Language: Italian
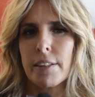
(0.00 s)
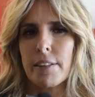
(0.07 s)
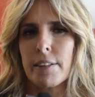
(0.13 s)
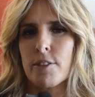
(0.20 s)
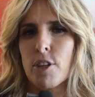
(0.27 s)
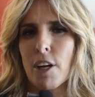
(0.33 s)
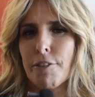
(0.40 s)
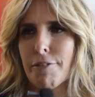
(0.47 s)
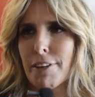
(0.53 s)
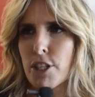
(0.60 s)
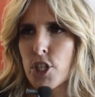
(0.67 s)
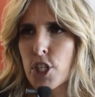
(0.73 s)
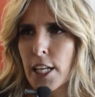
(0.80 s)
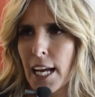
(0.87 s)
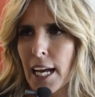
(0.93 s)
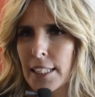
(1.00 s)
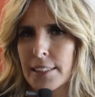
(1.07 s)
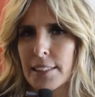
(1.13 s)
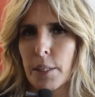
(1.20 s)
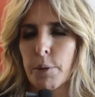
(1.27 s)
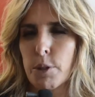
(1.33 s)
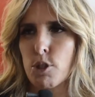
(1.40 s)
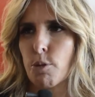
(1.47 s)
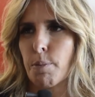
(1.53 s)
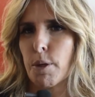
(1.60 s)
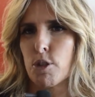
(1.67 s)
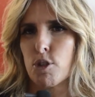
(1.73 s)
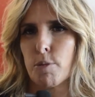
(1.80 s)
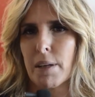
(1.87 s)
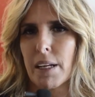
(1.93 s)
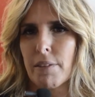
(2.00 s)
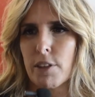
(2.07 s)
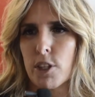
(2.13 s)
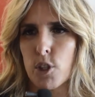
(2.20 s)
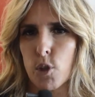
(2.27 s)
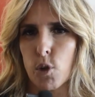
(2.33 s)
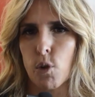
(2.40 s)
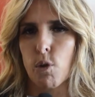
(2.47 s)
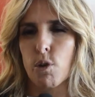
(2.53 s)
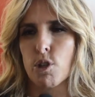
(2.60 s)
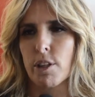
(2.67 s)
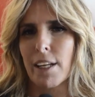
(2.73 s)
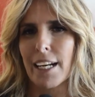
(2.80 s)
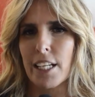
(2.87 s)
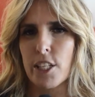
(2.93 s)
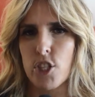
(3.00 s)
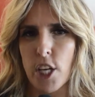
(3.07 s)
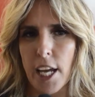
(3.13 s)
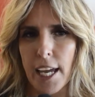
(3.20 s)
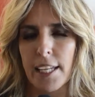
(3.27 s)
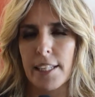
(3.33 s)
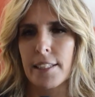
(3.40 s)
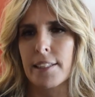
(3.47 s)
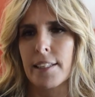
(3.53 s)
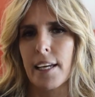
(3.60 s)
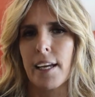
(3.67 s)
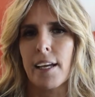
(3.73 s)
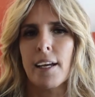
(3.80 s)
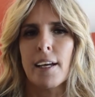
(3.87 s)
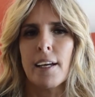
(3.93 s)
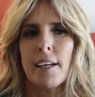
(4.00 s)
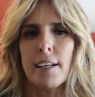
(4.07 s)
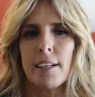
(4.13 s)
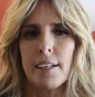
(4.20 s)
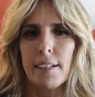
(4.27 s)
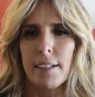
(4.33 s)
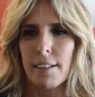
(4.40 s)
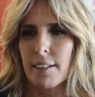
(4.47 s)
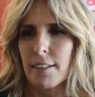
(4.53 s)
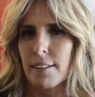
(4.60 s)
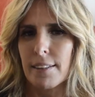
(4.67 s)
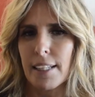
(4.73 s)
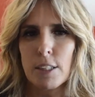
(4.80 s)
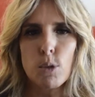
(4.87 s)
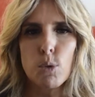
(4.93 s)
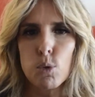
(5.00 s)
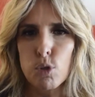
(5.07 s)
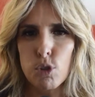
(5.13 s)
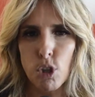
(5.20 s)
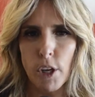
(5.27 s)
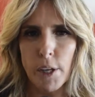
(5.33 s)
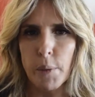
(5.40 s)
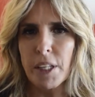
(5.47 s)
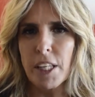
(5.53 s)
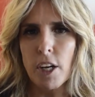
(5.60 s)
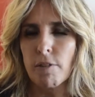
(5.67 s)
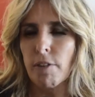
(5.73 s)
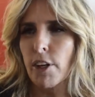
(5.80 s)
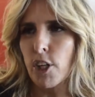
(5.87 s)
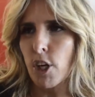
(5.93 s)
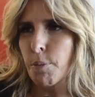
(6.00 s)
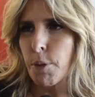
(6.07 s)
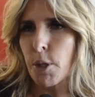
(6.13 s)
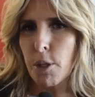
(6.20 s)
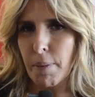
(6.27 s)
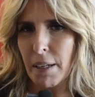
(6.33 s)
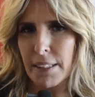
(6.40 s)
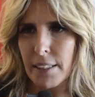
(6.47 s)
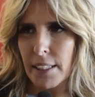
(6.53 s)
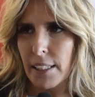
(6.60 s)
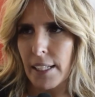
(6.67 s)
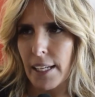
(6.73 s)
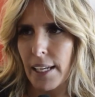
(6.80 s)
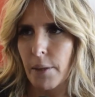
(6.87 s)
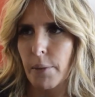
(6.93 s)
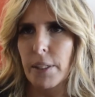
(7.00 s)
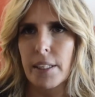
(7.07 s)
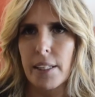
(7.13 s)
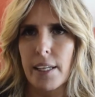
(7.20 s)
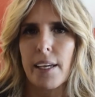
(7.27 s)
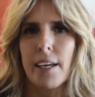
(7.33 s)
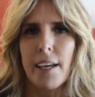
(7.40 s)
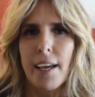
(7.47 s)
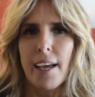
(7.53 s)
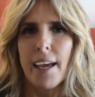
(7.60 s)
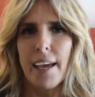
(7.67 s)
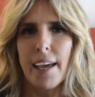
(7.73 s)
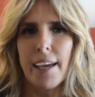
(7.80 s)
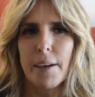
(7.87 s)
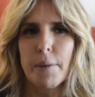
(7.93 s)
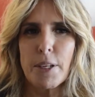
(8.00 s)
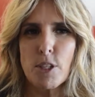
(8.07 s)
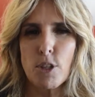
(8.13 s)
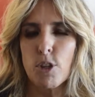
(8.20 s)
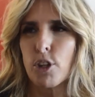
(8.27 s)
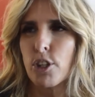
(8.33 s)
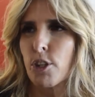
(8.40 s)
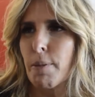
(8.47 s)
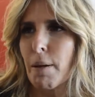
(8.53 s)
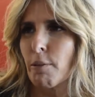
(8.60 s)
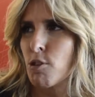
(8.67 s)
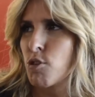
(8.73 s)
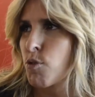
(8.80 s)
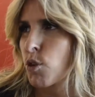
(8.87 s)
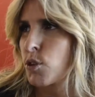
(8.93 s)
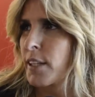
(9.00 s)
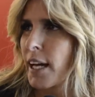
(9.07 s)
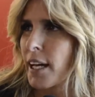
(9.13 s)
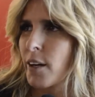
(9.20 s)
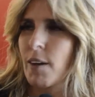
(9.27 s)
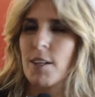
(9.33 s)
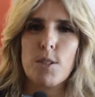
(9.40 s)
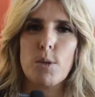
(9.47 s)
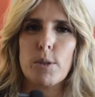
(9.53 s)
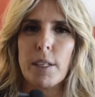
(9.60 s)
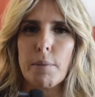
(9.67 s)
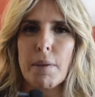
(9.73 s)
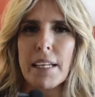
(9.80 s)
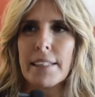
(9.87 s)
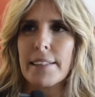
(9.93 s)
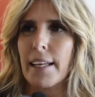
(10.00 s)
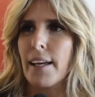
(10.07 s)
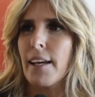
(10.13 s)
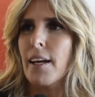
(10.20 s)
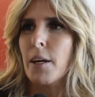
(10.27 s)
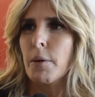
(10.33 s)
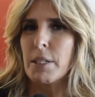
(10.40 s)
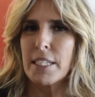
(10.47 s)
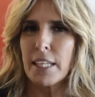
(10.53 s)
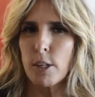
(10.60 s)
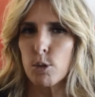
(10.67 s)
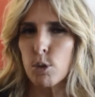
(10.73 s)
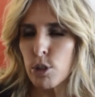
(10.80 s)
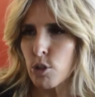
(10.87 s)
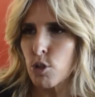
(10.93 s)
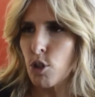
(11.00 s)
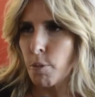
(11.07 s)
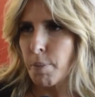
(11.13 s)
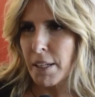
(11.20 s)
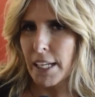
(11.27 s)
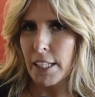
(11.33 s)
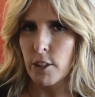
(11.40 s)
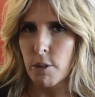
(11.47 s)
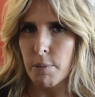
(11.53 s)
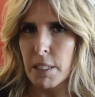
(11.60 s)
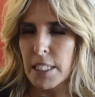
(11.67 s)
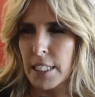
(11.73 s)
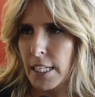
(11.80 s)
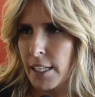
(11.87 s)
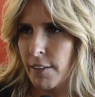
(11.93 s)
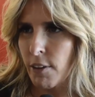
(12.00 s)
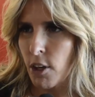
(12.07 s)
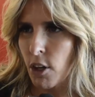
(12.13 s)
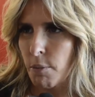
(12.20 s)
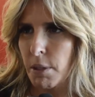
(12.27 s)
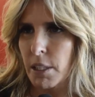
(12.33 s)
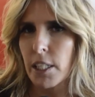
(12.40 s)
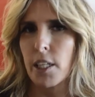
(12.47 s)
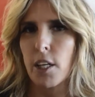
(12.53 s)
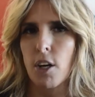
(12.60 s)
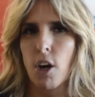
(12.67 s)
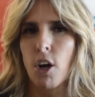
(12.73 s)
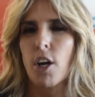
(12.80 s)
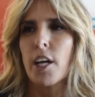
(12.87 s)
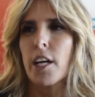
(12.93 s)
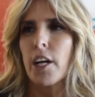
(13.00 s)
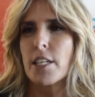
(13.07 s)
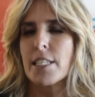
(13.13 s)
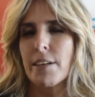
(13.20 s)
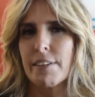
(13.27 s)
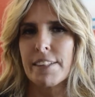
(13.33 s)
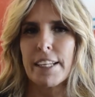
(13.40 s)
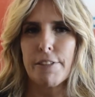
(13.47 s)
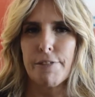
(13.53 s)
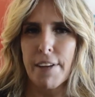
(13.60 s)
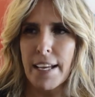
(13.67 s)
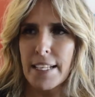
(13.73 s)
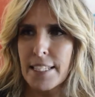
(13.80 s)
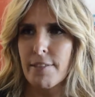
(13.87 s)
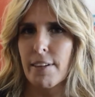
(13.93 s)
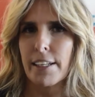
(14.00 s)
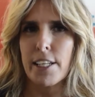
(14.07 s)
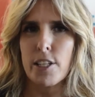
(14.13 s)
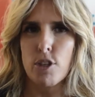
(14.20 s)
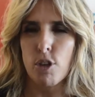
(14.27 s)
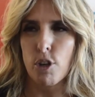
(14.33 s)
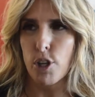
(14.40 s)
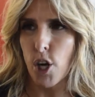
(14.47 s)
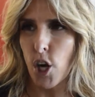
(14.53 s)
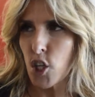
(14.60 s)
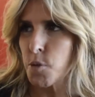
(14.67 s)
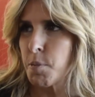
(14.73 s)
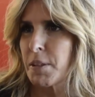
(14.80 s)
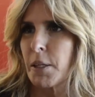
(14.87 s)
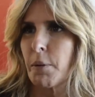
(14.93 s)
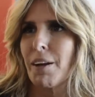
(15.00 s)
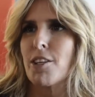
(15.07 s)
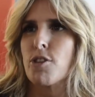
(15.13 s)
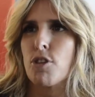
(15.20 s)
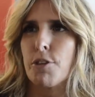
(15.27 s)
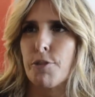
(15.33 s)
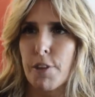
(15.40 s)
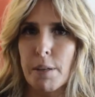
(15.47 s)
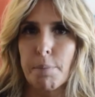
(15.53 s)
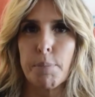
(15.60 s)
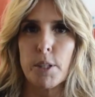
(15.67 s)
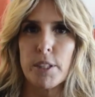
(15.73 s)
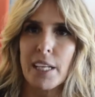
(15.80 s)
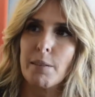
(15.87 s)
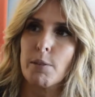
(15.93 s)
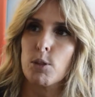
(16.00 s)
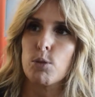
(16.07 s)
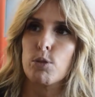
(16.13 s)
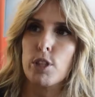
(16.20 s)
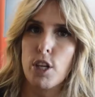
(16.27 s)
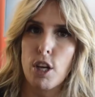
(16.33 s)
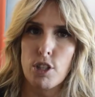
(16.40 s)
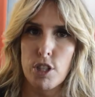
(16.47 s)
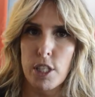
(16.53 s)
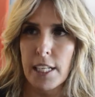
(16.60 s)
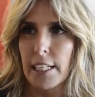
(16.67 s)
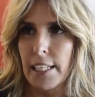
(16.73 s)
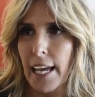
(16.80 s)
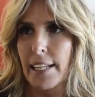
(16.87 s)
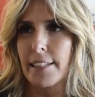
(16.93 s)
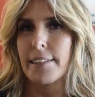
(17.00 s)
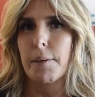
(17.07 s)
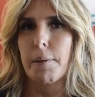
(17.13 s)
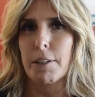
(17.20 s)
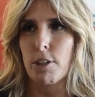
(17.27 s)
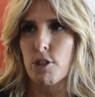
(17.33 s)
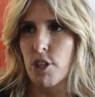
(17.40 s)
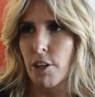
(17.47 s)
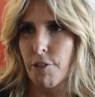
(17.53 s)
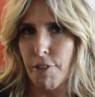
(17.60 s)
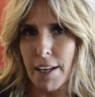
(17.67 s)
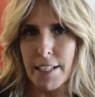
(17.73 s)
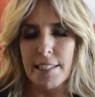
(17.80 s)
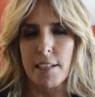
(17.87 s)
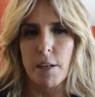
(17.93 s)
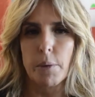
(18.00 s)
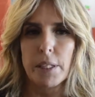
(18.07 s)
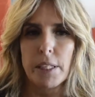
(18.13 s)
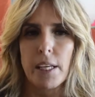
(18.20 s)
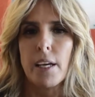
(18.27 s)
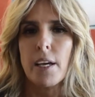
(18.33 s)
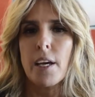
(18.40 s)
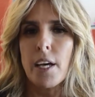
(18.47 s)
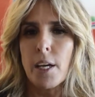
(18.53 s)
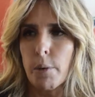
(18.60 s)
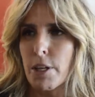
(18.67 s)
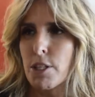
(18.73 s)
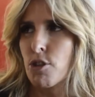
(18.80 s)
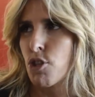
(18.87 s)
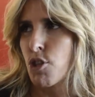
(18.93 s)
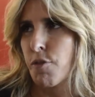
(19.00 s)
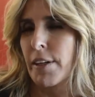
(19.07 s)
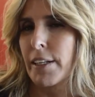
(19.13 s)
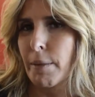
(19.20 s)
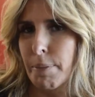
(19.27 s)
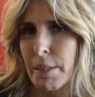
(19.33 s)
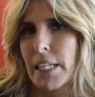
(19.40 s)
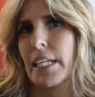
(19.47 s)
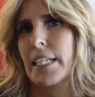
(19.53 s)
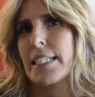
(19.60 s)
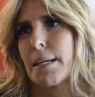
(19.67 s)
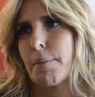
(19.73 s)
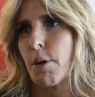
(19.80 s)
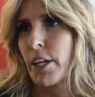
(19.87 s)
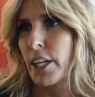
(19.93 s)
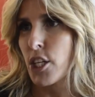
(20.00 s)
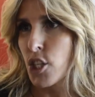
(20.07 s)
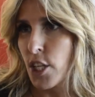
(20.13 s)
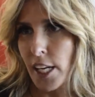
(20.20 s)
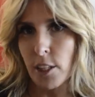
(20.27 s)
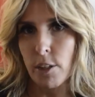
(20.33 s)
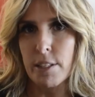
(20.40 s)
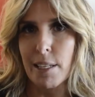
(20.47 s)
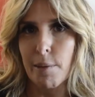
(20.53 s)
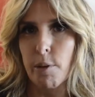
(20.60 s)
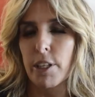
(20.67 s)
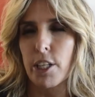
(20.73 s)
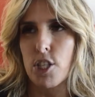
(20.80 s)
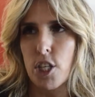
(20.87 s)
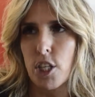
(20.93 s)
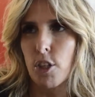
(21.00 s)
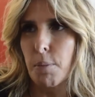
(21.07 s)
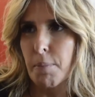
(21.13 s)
sono affascinati da questo posto meraviglioso, dalla gente, eh, da tutto e quindi non vogliono più ripartire. Quindi eh, questo noi dobbiamo sfruttarlo assolutamente. Quest'anno tutti i tour operator mi scrivono, mi dicono cosa avete al festival, chi sono gli ospiti, quali sono i film, portiamo tutti i nostri clienti quando c'è il festival. Quindi questo ci fa capire che stiamo crescendo e stiamo crescendo